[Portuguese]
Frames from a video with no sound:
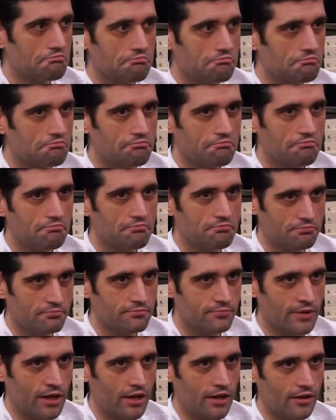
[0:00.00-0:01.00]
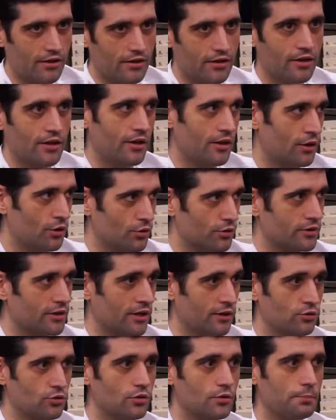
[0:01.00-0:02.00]
Sim. Né? É. Eu
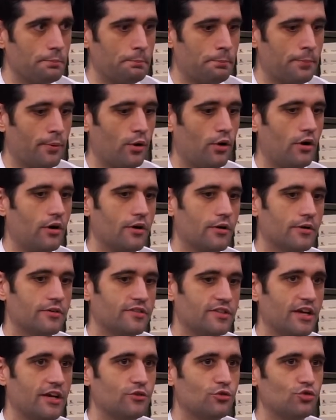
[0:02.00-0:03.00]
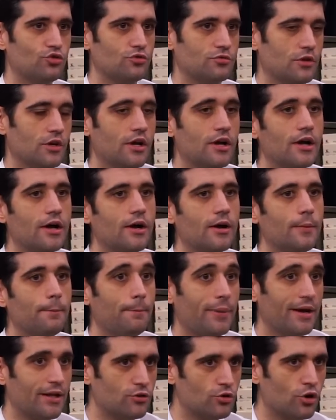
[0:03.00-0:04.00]
tento pôr certos
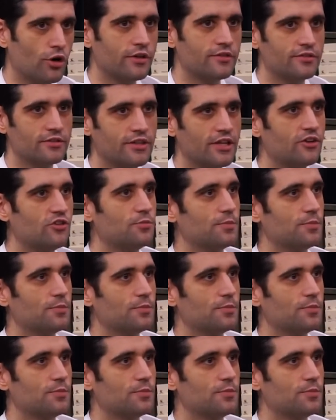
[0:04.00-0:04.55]
padrões, entende?